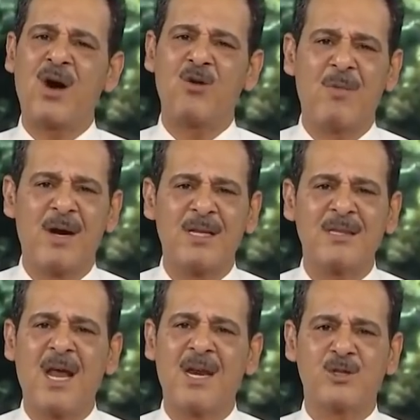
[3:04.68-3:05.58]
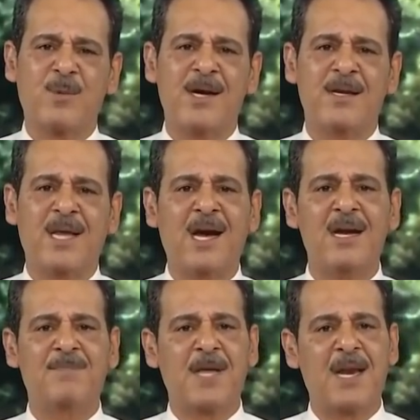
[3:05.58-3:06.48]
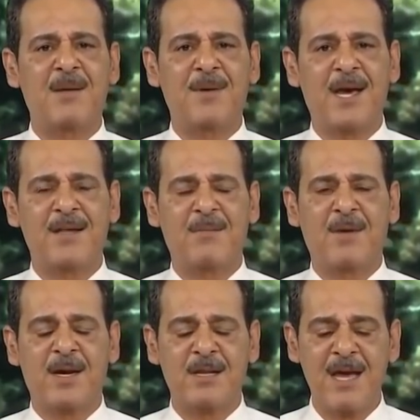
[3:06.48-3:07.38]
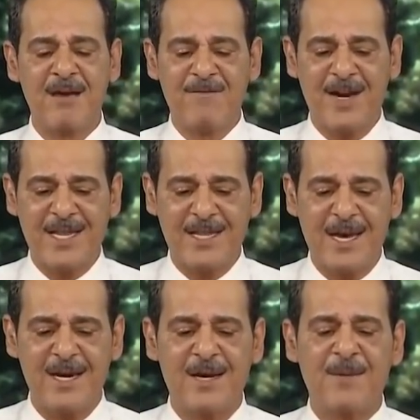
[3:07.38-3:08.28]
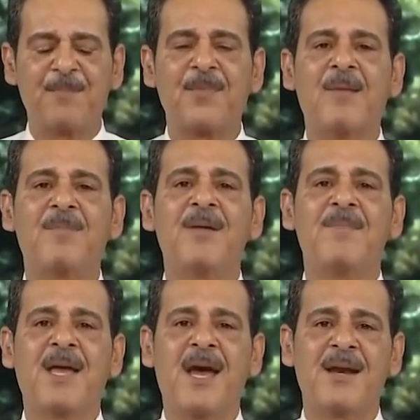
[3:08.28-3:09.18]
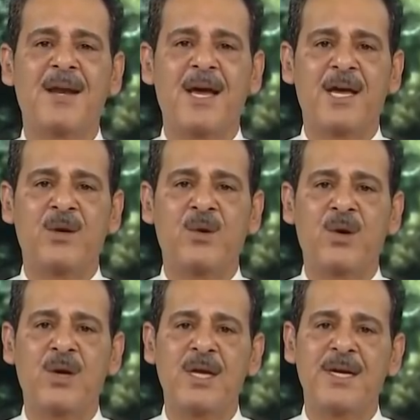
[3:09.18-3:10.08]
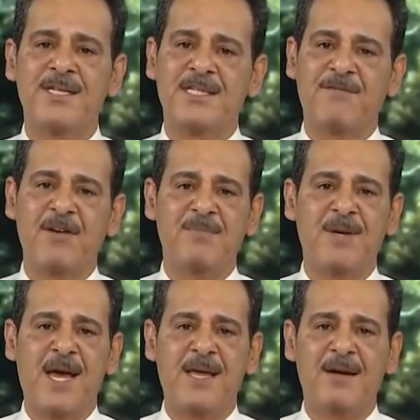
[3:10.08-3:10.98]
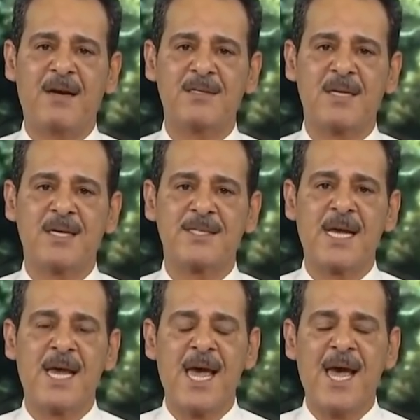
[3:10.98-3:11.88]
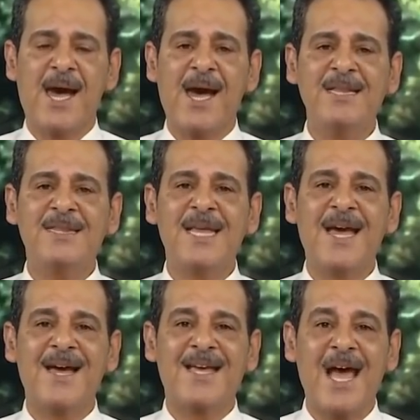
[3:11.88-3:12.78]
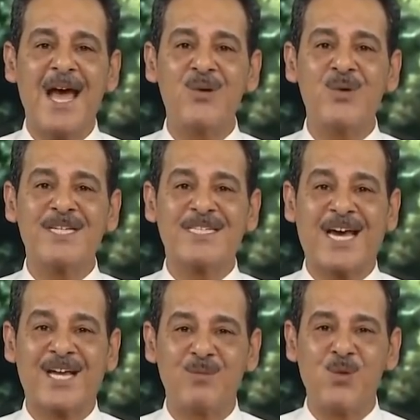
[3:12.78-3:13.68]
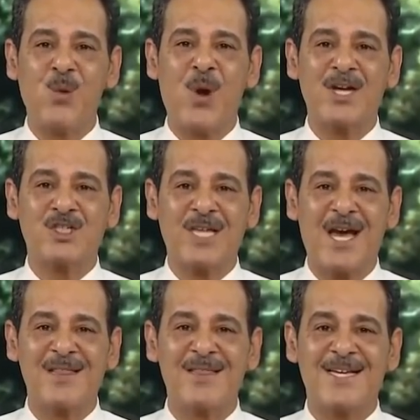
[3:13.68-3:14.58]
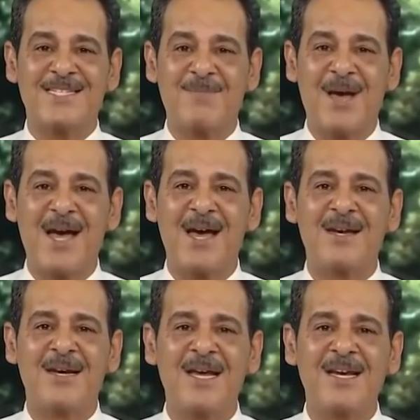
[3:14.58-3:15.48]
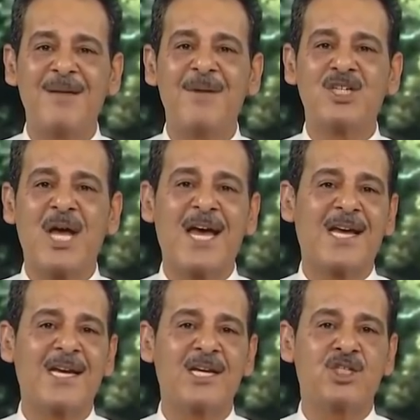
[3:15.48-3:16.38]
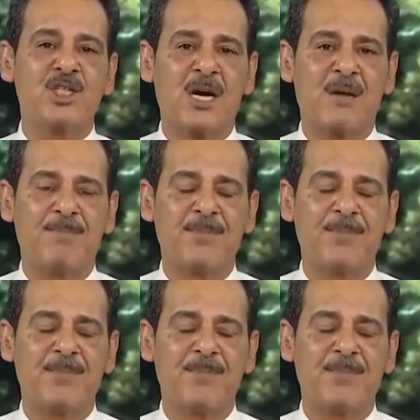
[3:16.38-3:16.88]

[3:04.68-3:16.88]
أو مرض الله سبحانه وتعالى ابتلاه بهذا المرض فلذلك بإمكاننا أنه نستفيد من هذه الخصائص حتى كانوا يستخدموه أجدادنا زمان لمشاكل الجرب